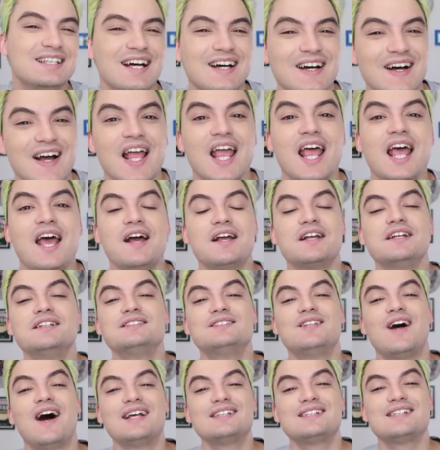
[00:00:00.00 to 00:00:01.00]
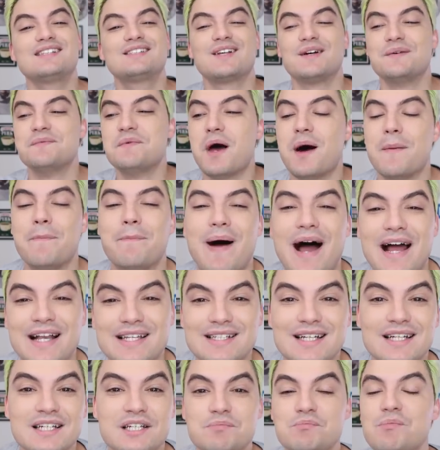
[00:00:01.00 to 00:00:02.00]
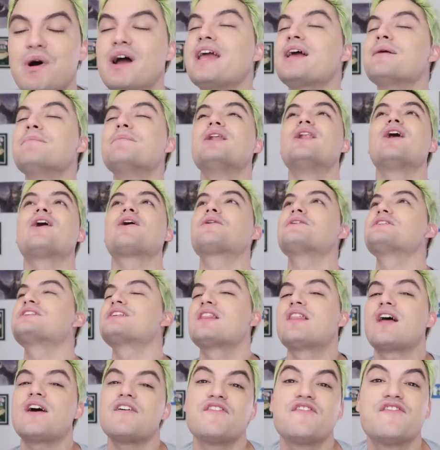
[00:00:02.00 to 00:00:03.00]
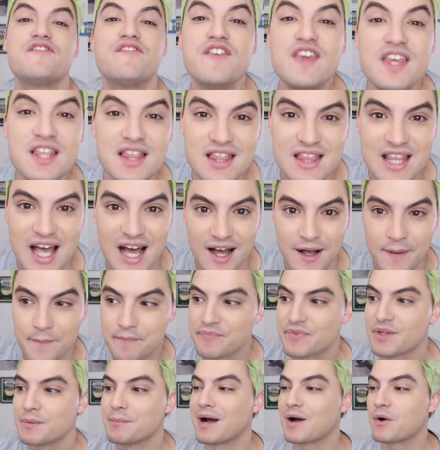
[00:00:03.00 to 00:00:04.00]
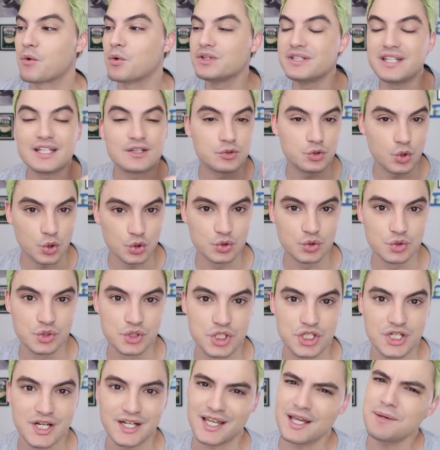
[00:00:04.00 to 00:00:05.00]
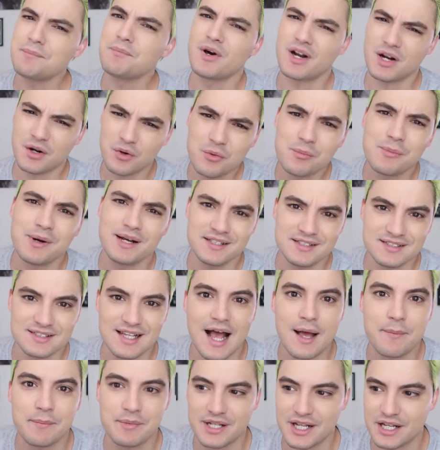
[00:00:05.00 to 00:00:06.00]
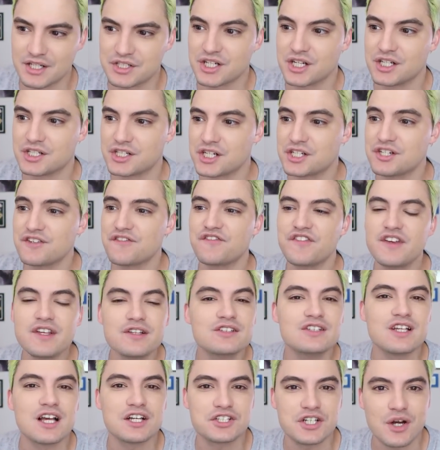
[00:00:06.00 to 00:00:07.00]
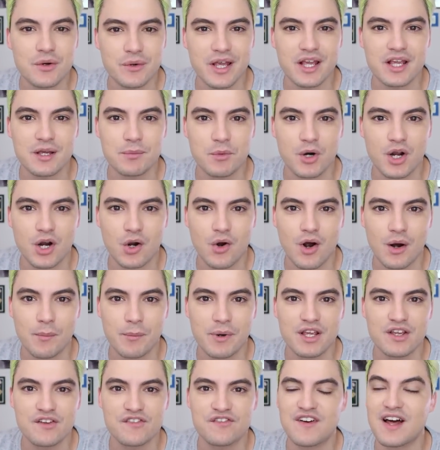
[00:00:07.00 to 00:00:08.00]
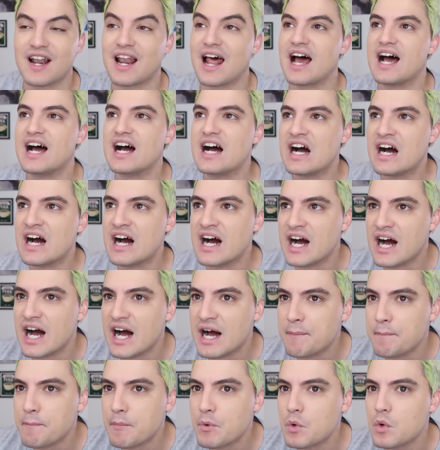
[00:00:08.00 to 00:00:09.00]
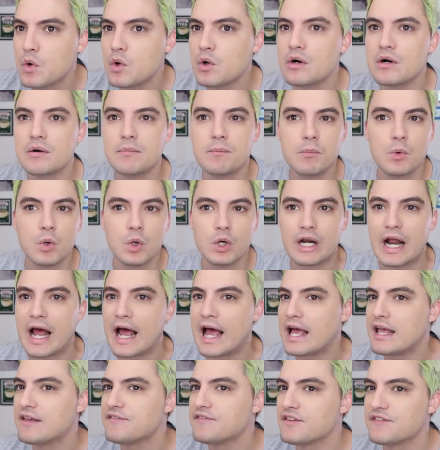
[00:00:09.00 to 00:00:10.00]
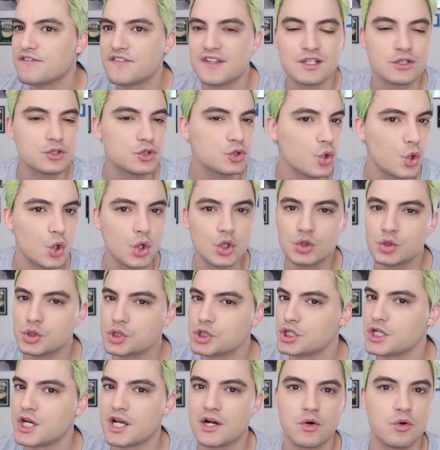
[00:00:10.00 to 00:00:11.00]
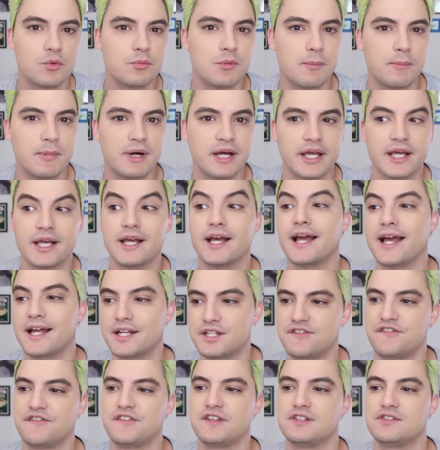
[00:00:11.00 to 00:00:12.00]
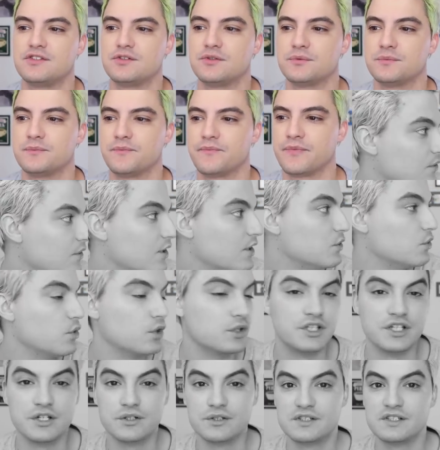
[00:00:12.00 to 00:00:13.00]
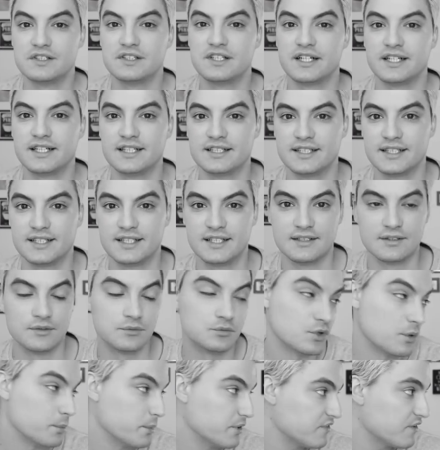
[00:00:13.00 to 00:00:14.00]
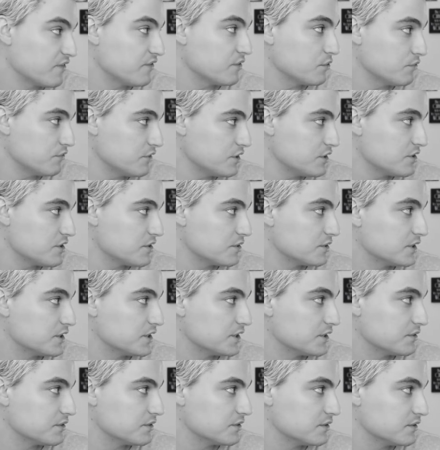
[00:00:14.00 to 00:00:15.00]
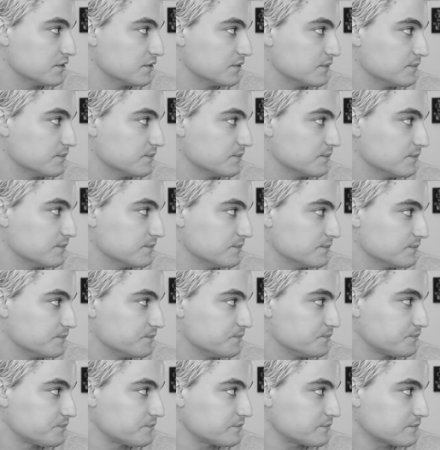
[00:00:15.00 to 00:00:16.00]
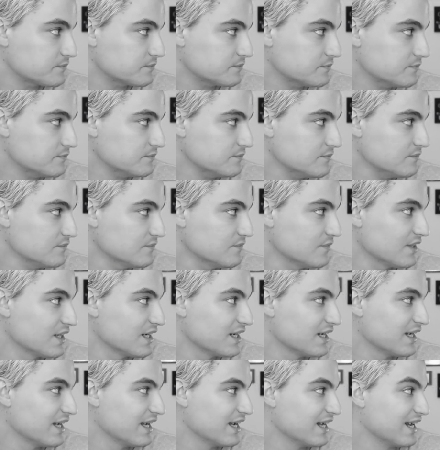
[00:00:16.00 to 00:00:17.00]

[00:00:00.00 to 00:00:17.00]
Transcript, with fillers: Então, em doses homeopáticas, mãe é a melhor coisa da vida. Mas quando é todo dia, quem mora com mãe sabe, né, gente? É difícil achar alguém que mora com a mãe que fala amo morar e viver todo dia com uma mãe. É difícil. Olha o Rodrigo se entregando aqui. Tua mãe vai ver o vídeo, hein, Rodrigo? Ah, ela sabe que é insuportável.